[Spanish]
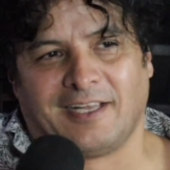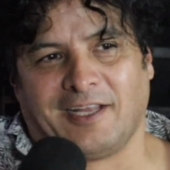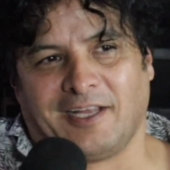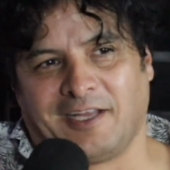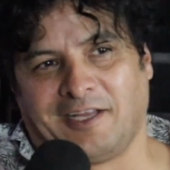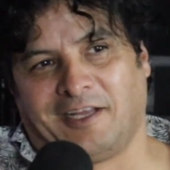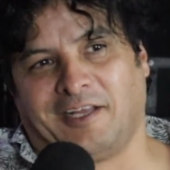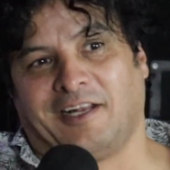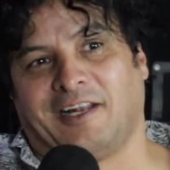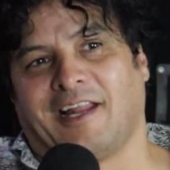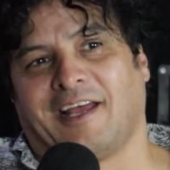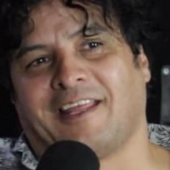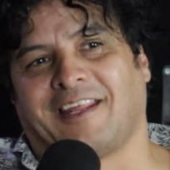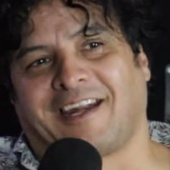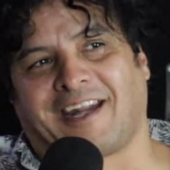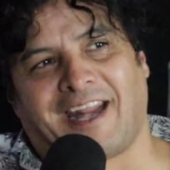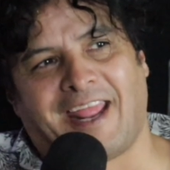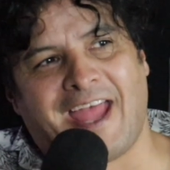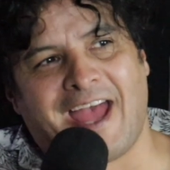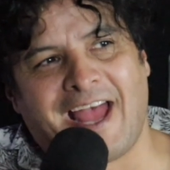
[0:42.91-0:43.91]
y la
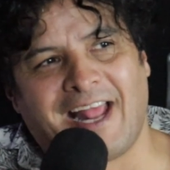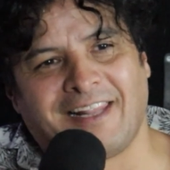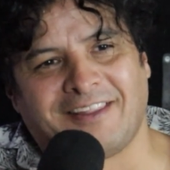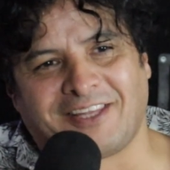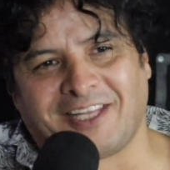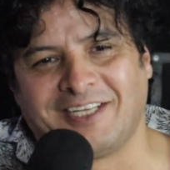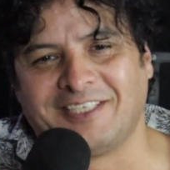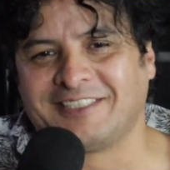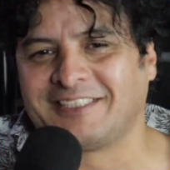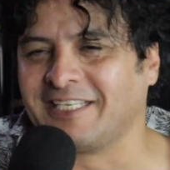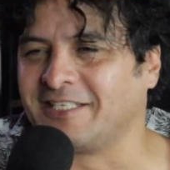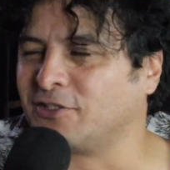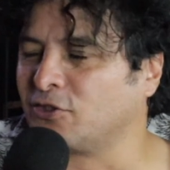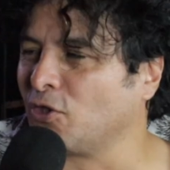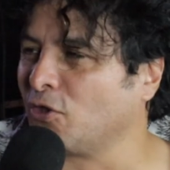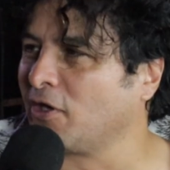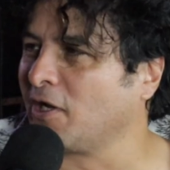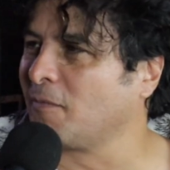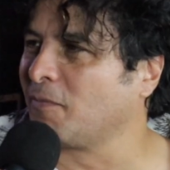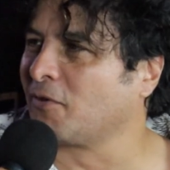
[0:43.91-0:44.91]
real triste
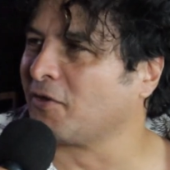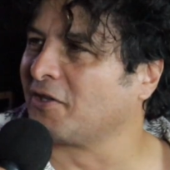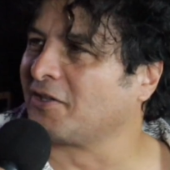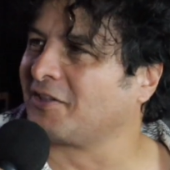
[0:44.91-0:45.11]
historia por